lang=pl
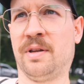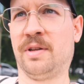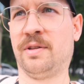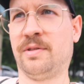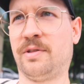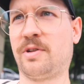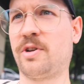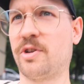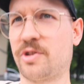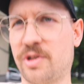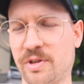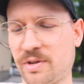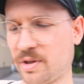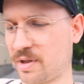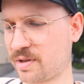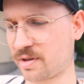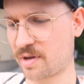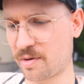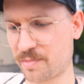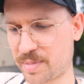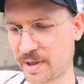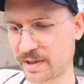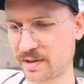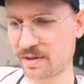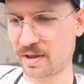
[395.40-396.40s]
Tylko, że to jest
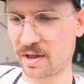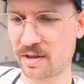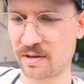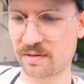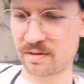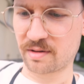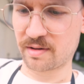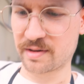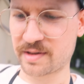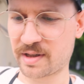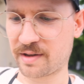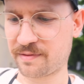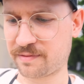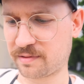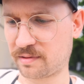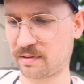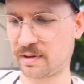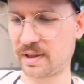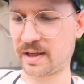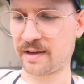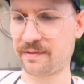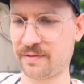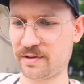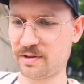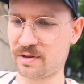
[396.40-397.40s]
kompletnie inny rodzaj
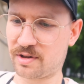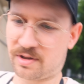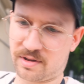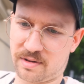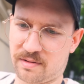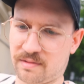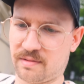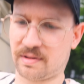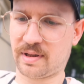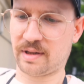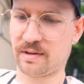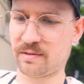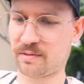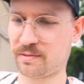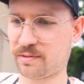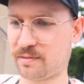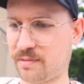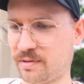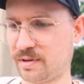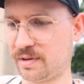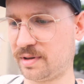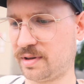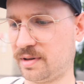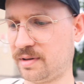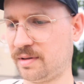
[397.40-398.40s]
fotografii niż ten,
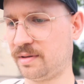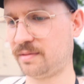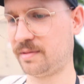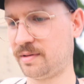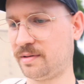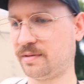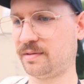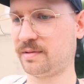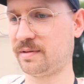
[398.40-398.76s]
który